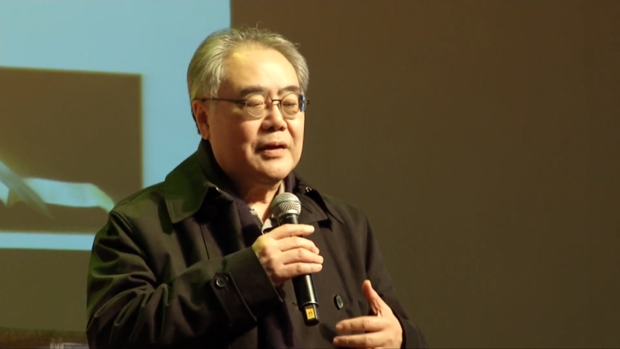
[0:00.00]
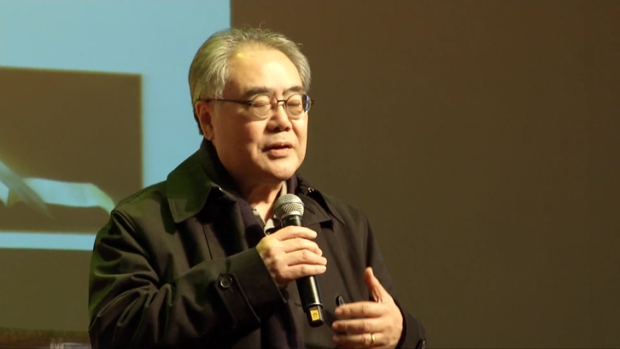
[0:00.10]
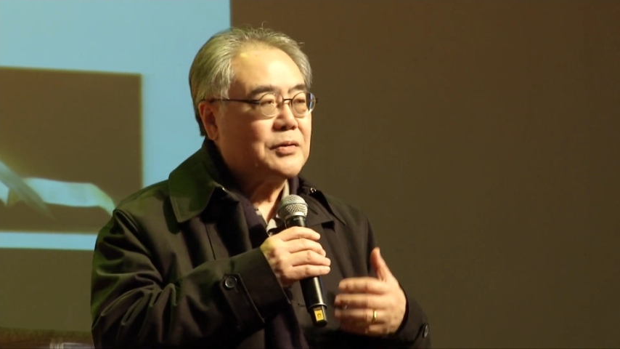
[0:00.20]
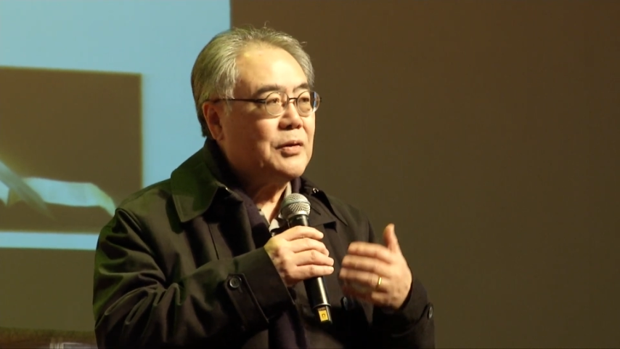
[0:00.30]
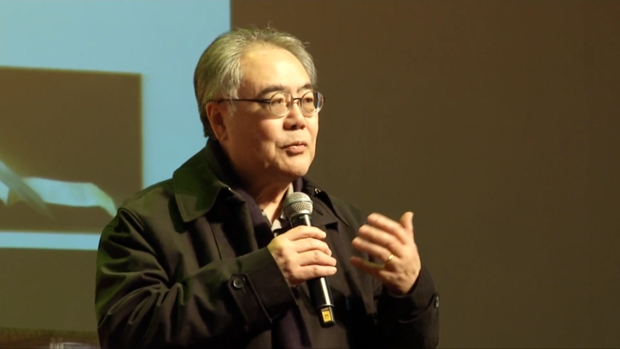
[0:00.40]

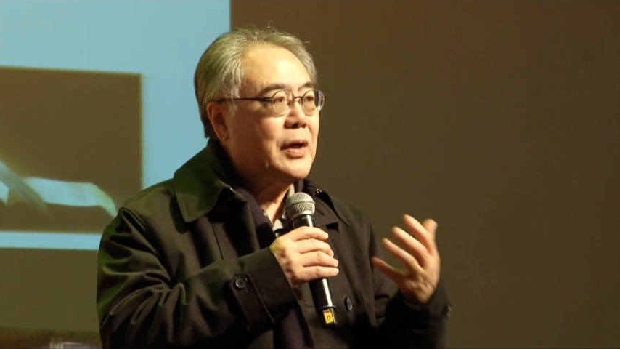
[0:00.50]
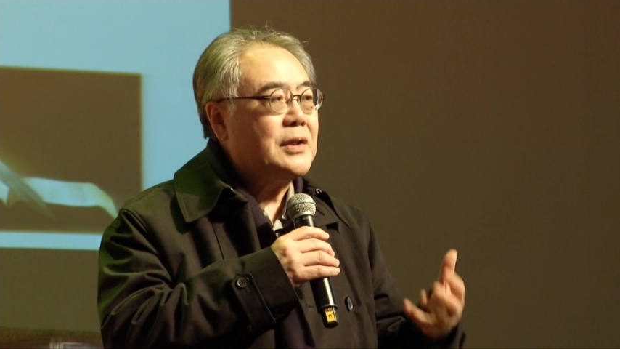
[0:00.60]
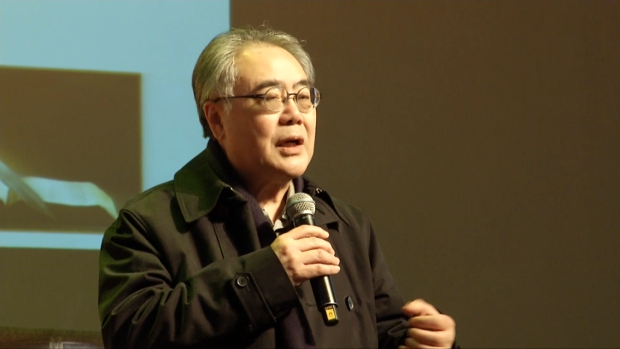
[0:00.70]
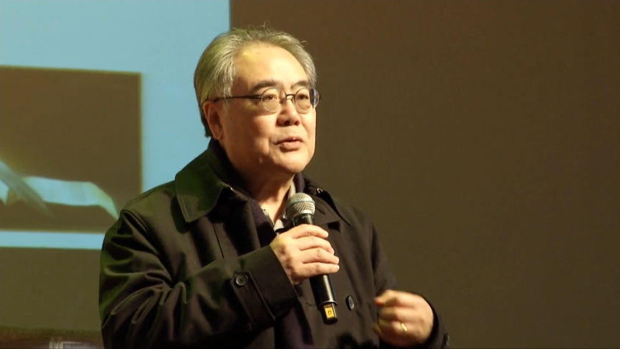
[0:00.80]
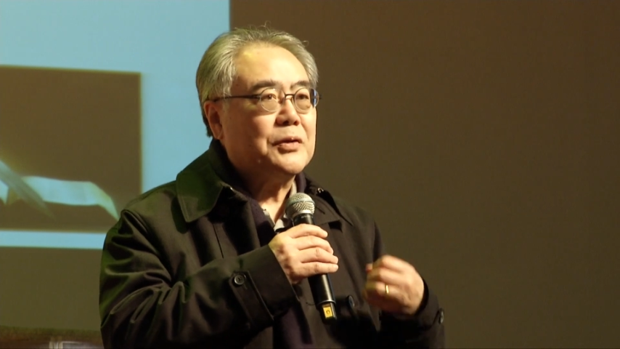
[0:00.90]
就是为人
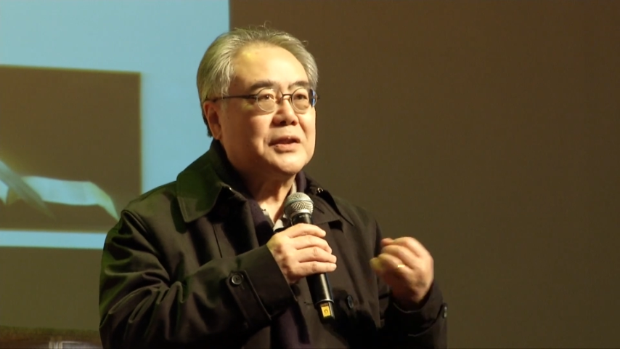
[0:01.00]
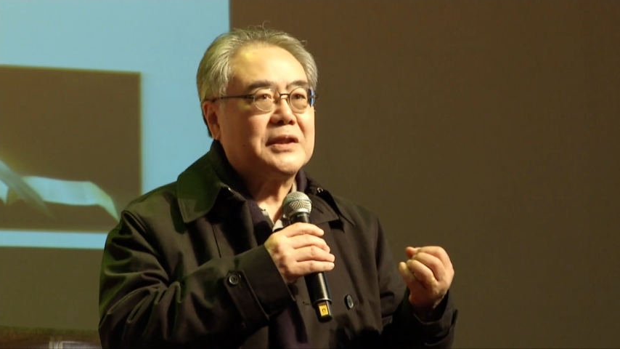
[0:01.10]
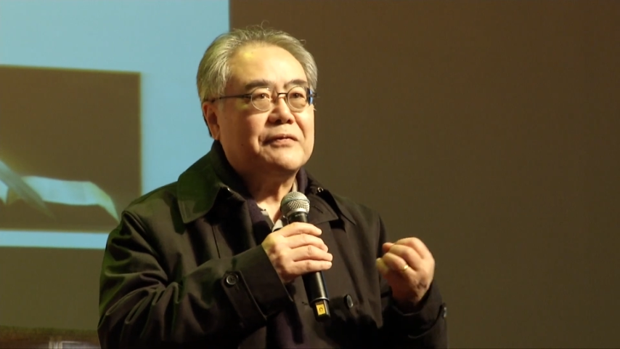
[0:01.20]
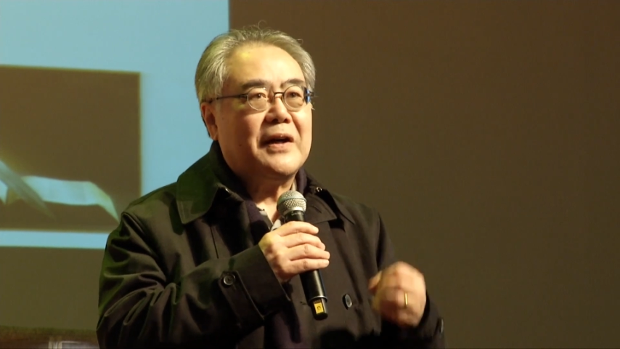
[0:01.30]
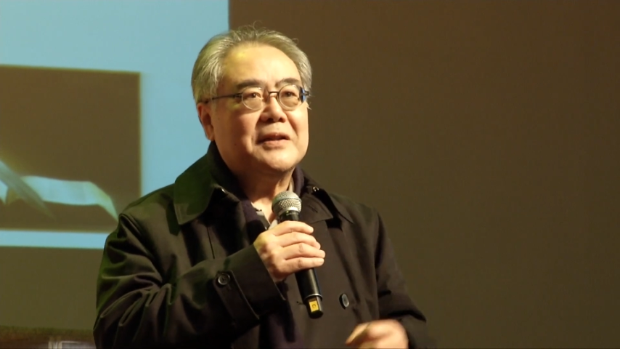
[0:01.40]
家做
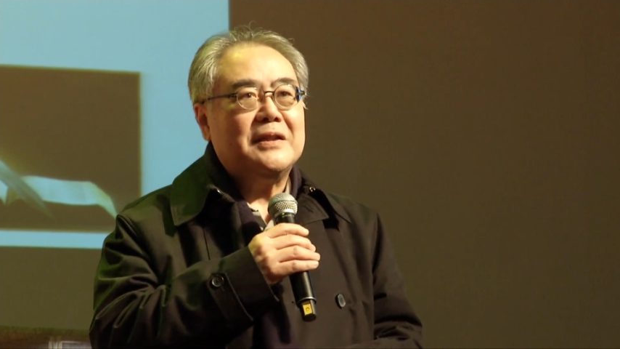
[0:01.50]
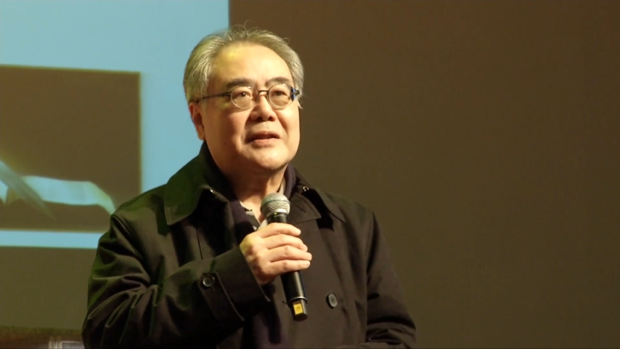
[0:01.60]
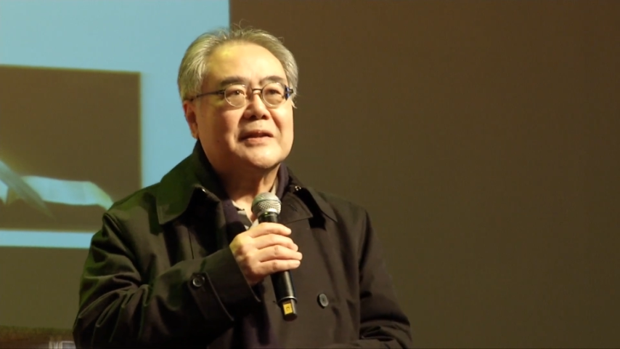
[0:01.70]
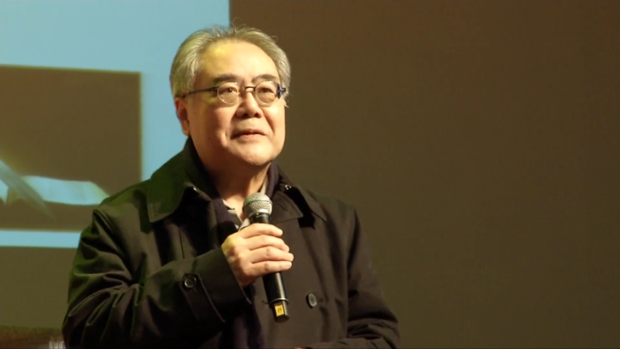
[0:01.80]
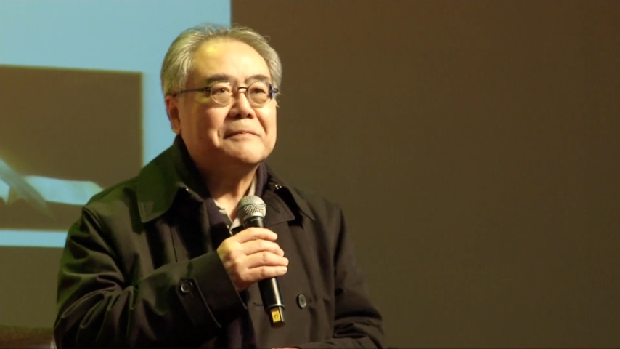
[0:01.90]
方意志。”子。